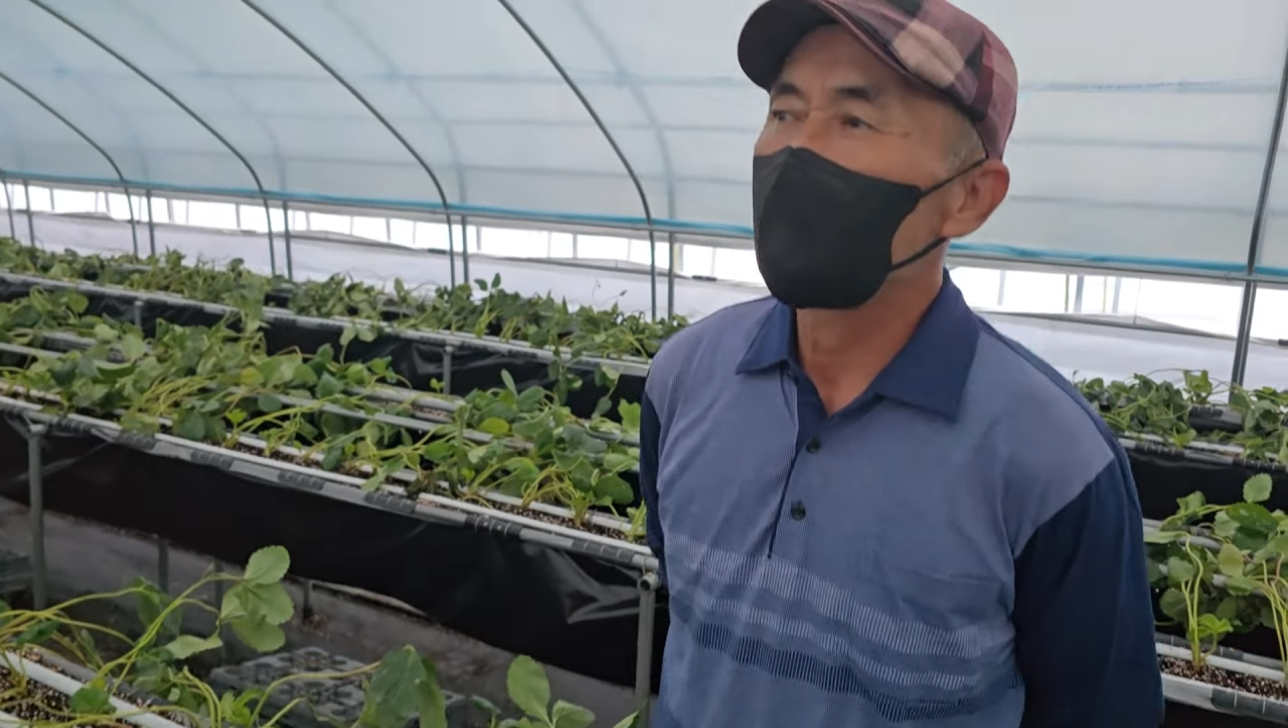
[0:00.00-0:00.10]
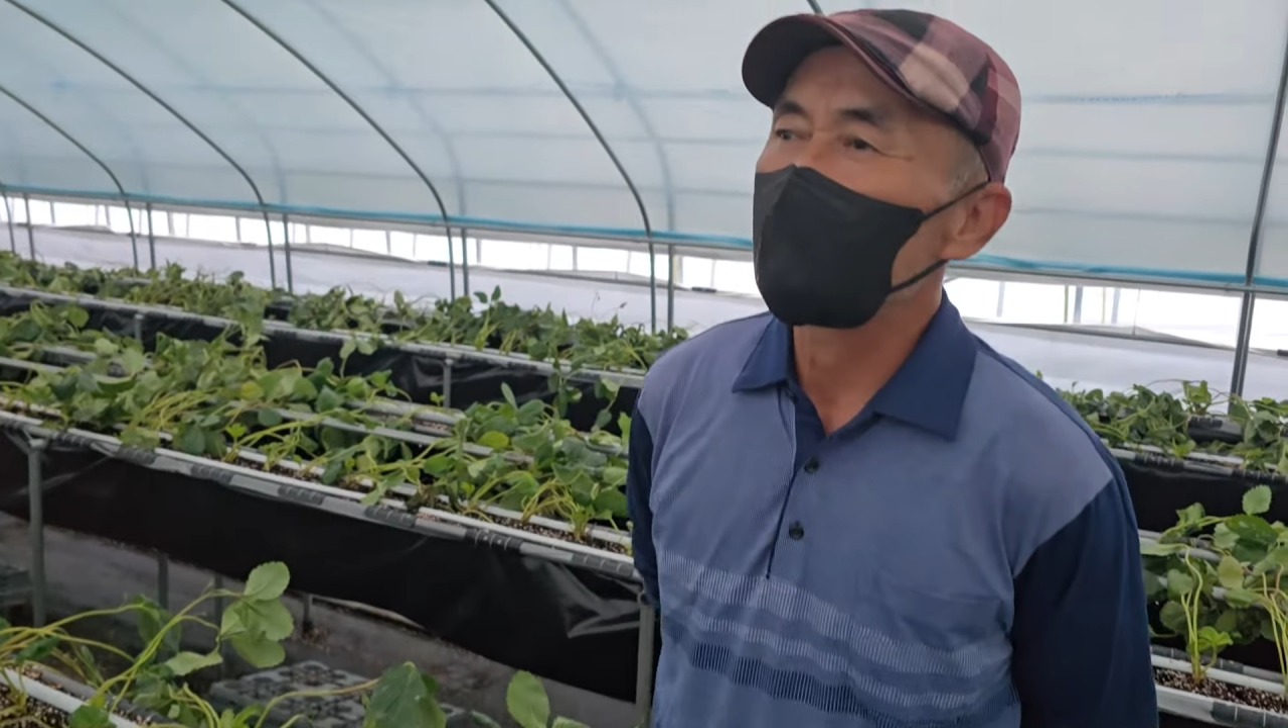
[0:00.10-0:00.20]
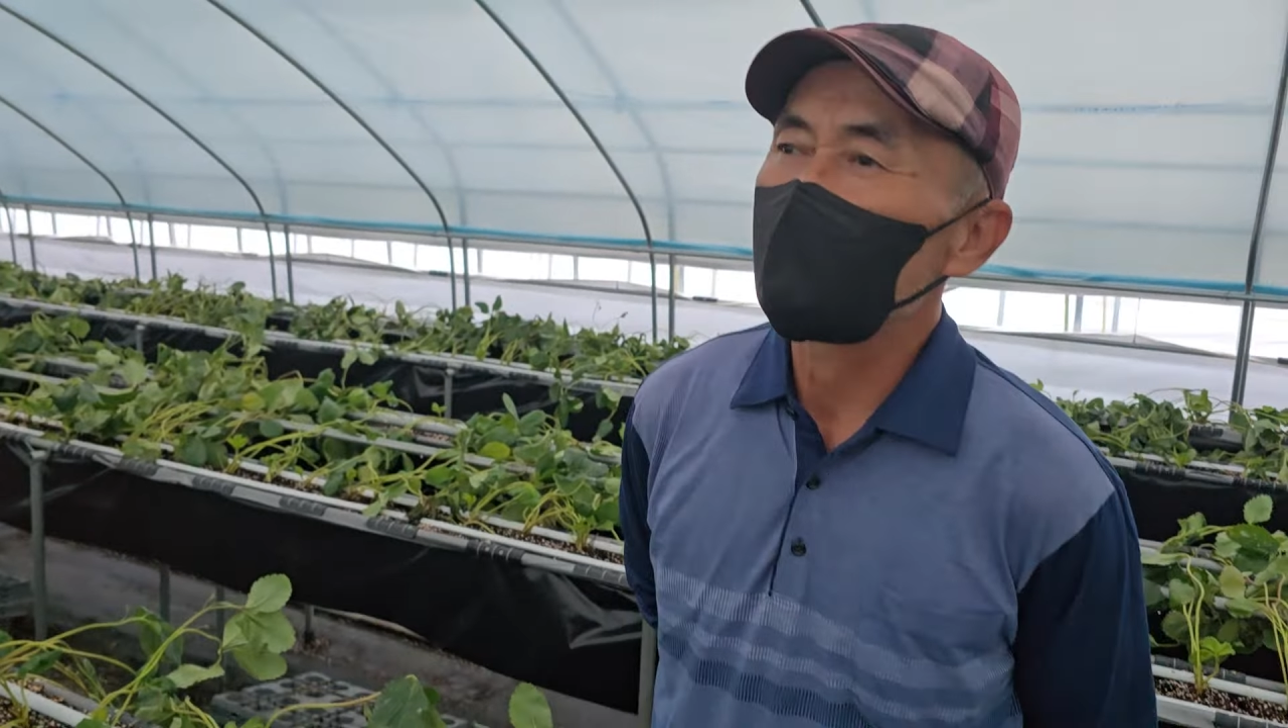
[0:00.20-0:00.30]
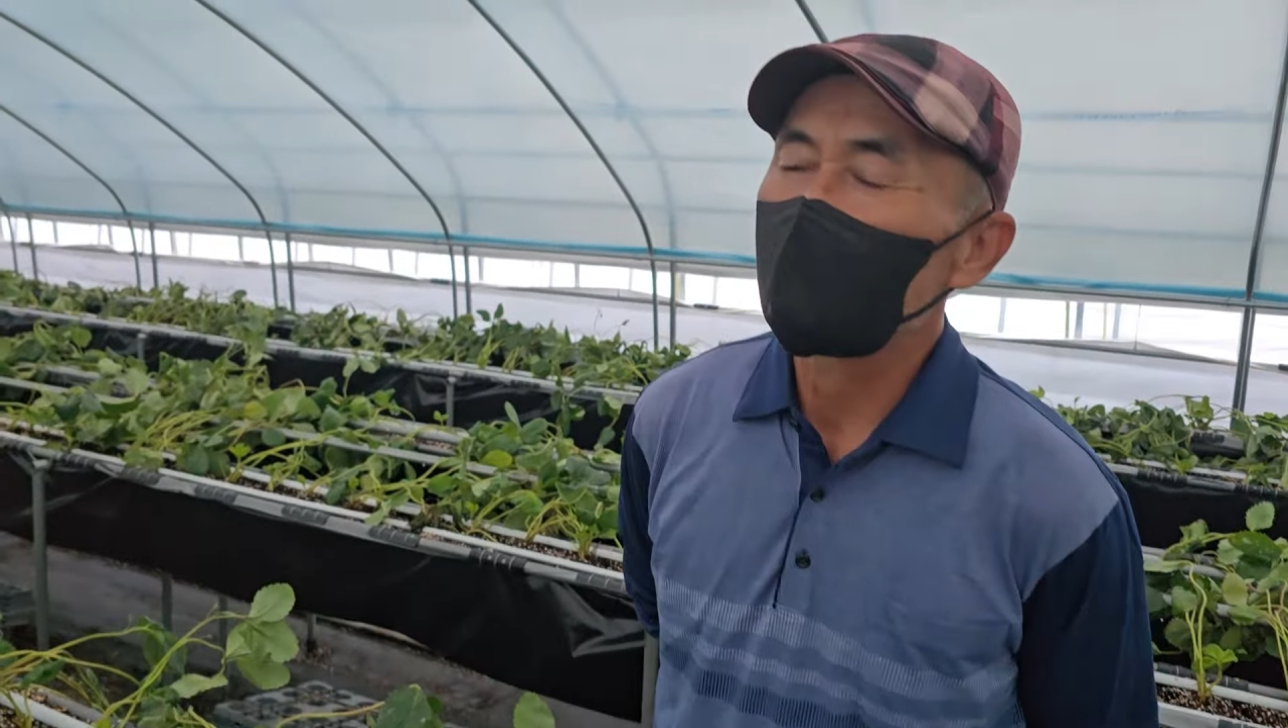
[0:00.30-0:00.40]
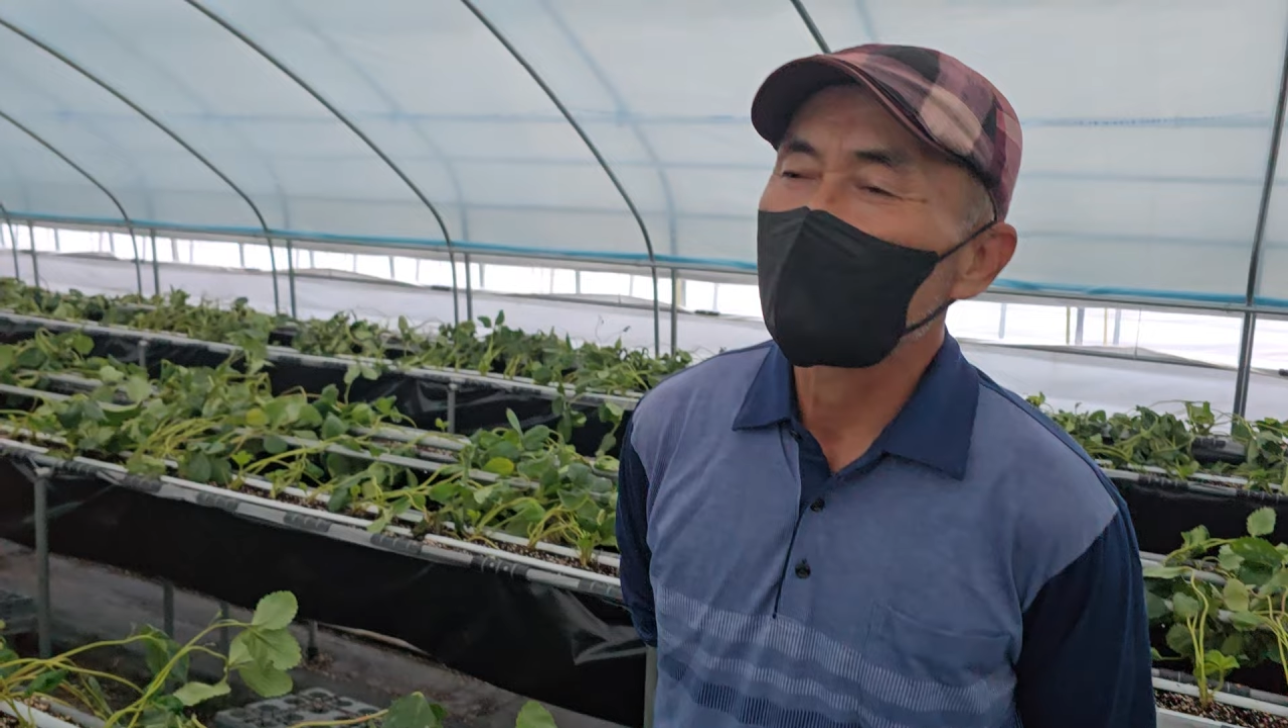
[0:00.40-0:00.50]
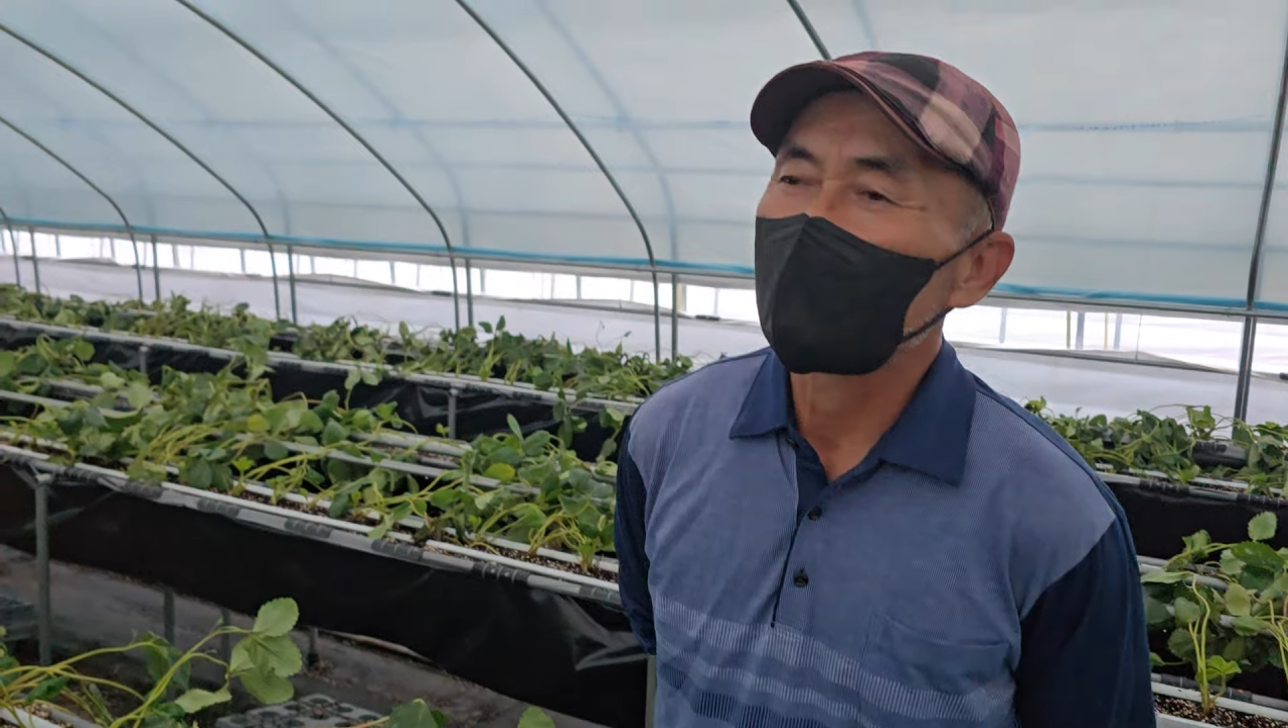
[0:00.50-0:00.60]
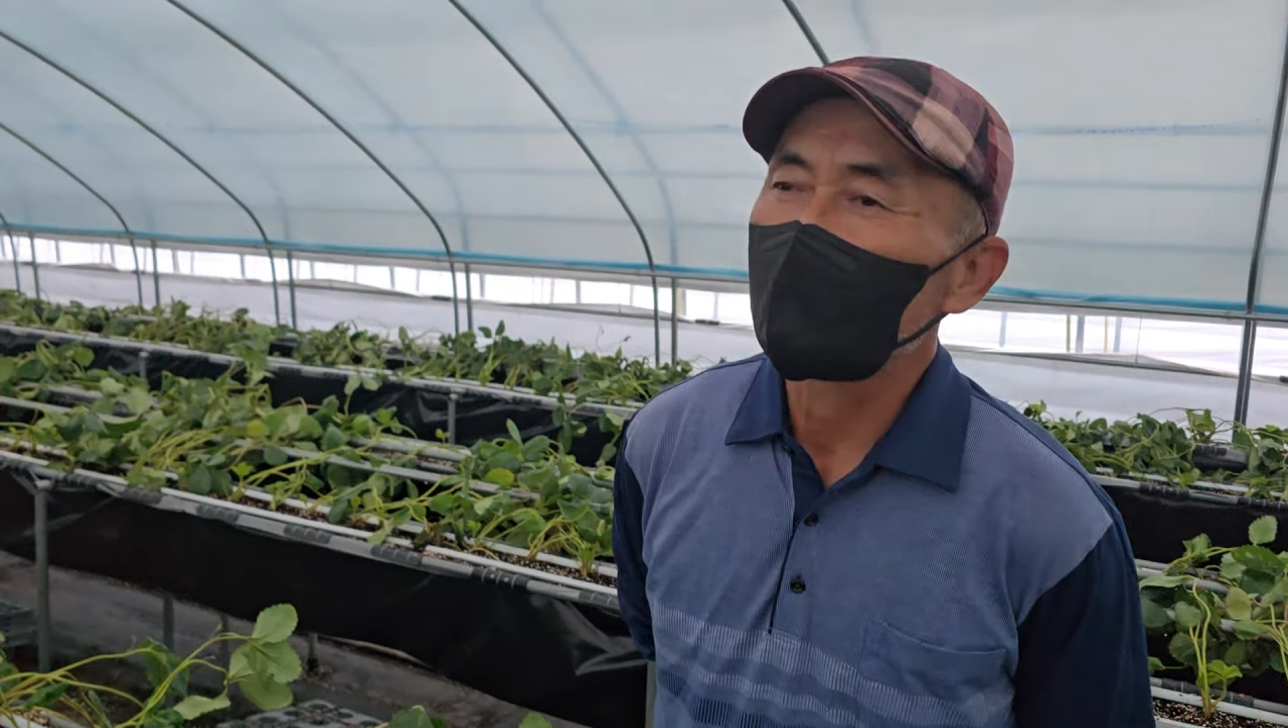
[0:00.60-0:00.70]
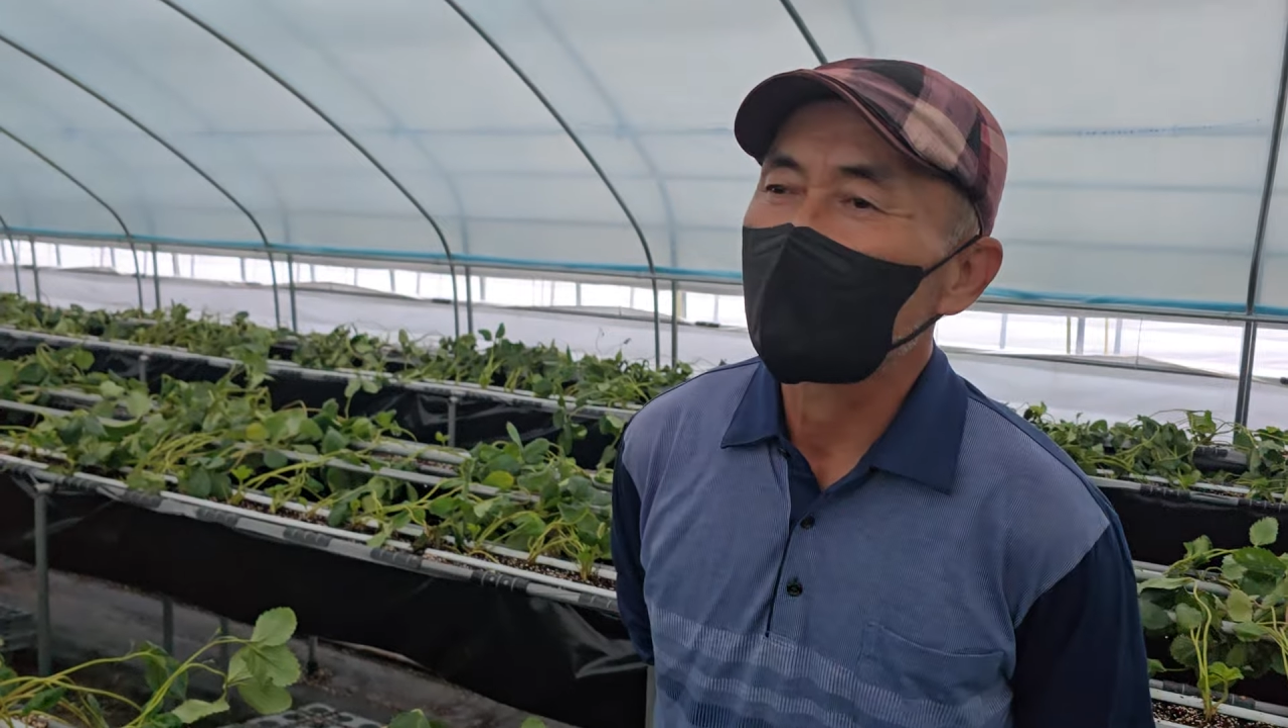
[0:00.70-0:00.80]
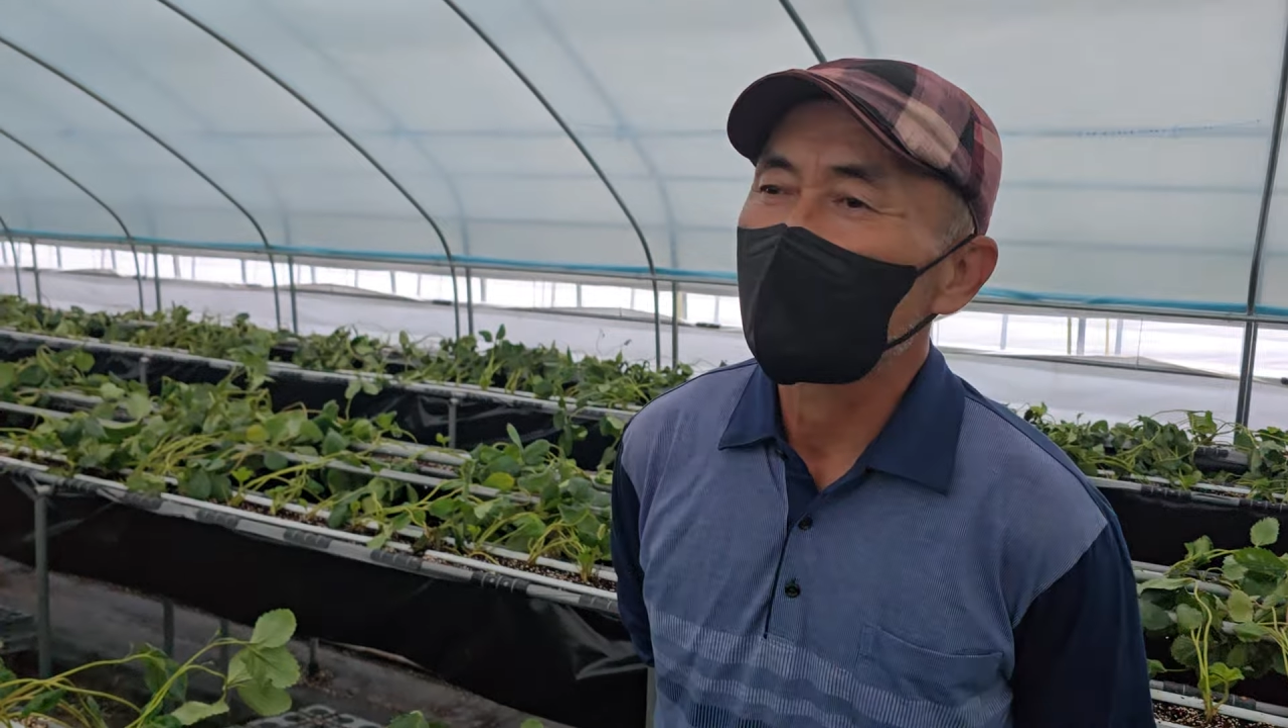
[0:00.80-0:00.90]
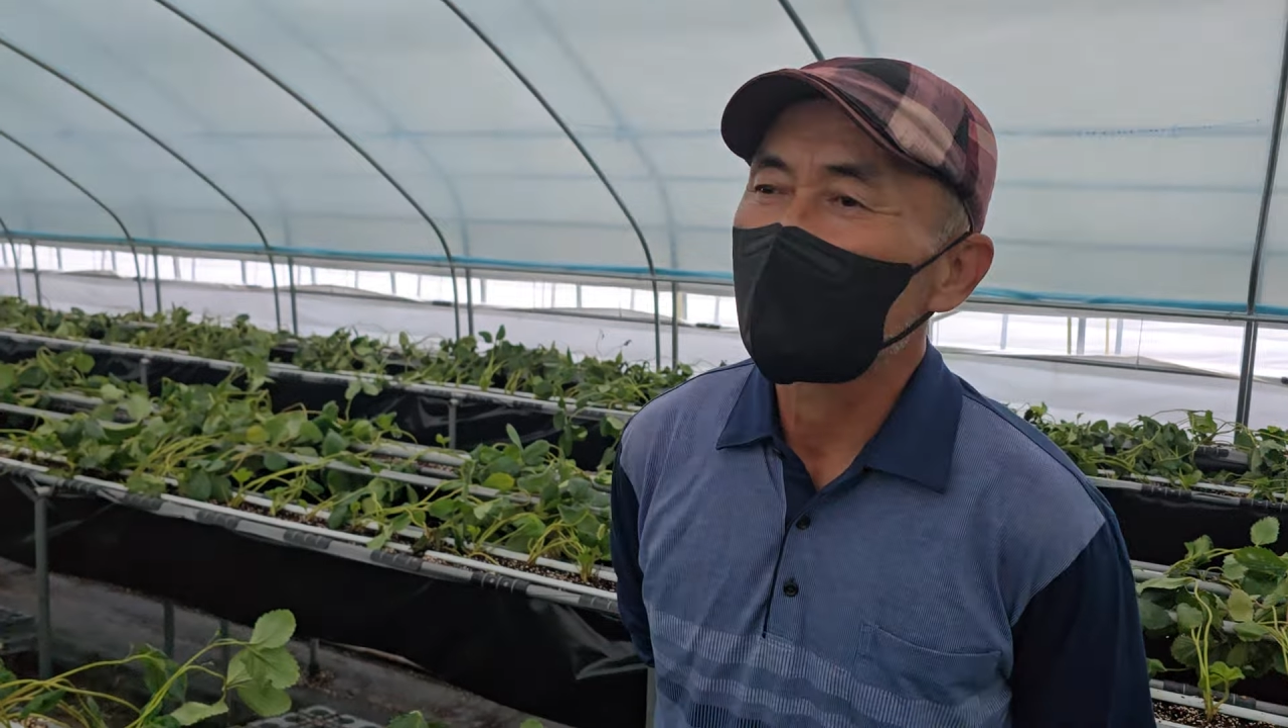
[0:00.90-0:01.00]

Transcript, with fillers: 하면서